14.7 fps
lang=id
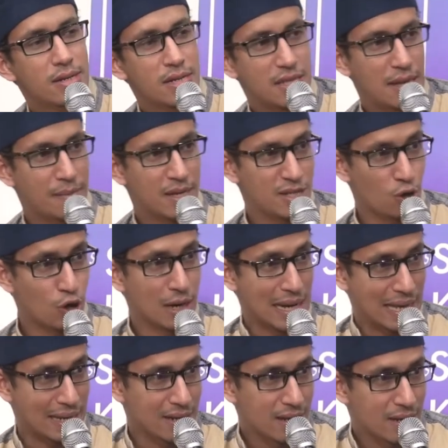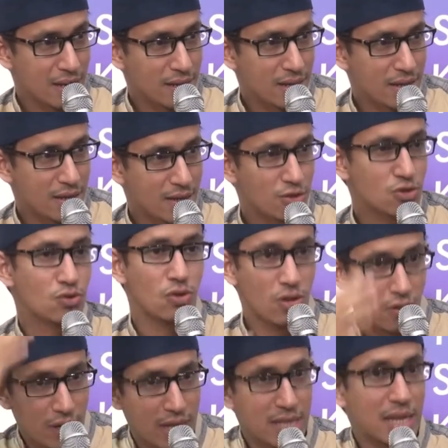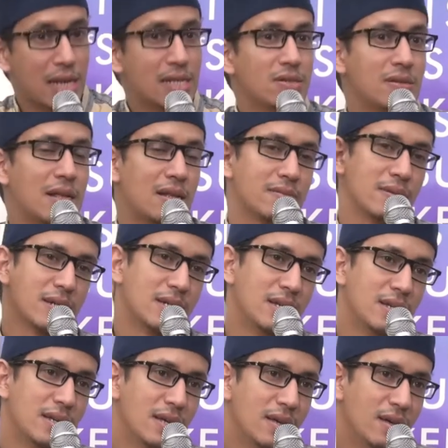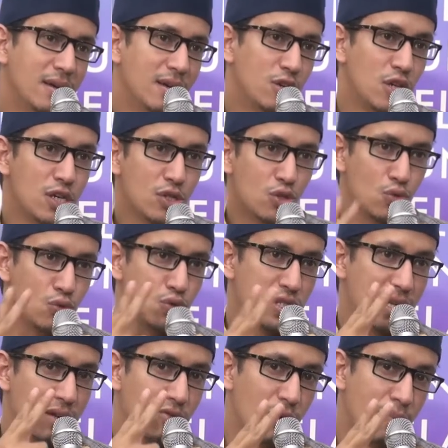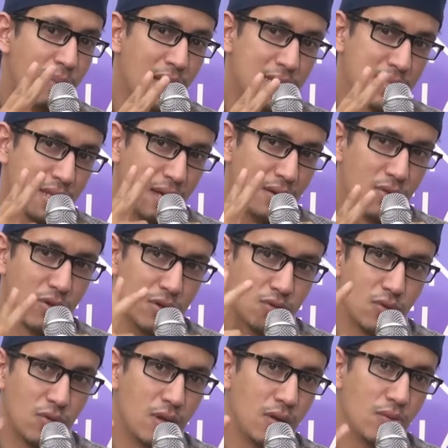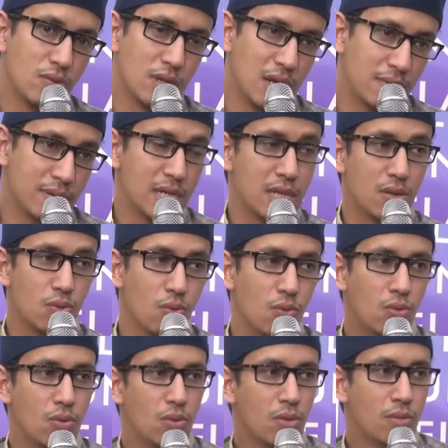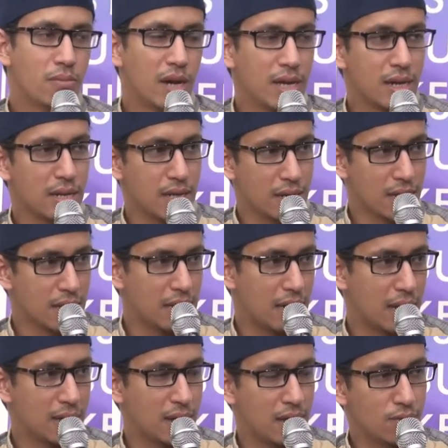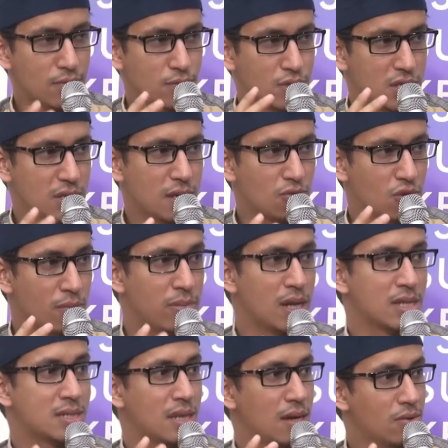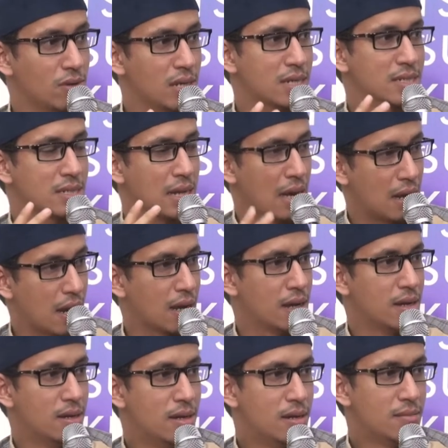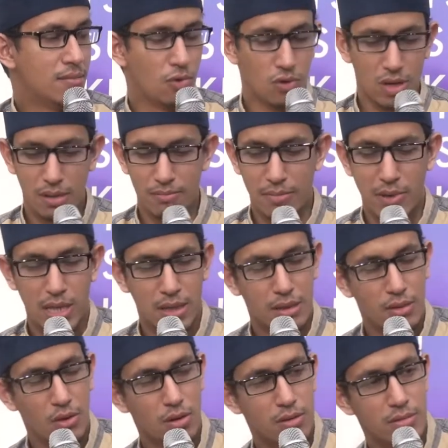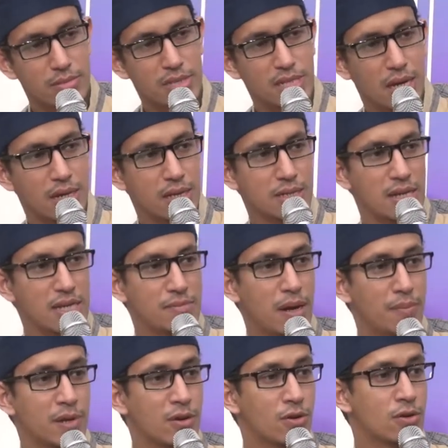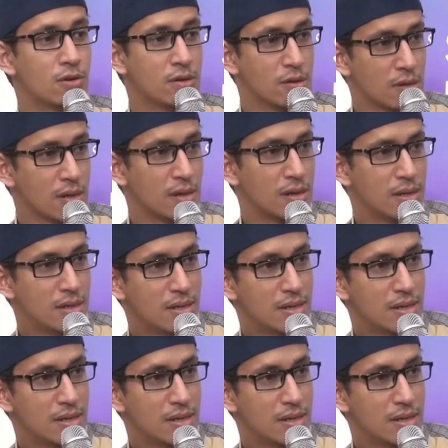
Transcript: Kita masih online, Rasulullah udah internasional, Pak. Itu usia 12 tahun Rasulullah udah begitu. Bayangkan dengan anak usia 12 tahun yang sekarang, mungkin mentok bisa kerja di pabrik odol.